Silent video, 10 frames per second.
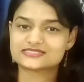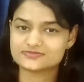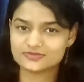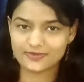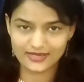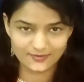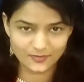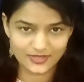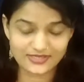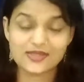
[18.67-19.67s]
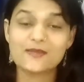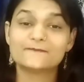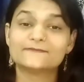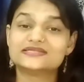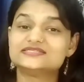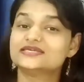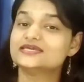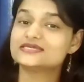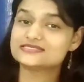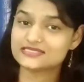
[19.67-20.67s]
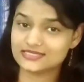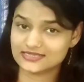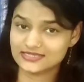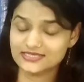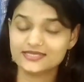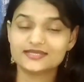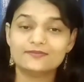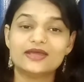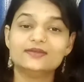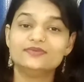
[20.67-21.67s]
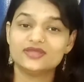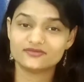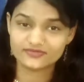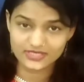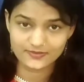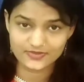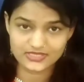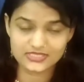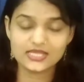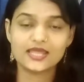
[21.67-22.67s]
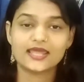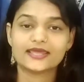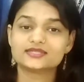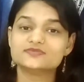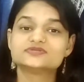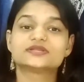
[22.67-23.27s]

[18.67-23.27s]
सबसे पहला पॉइंट बच्चे की किसी गलती या बैड बिहेवियर के प्रति एकदम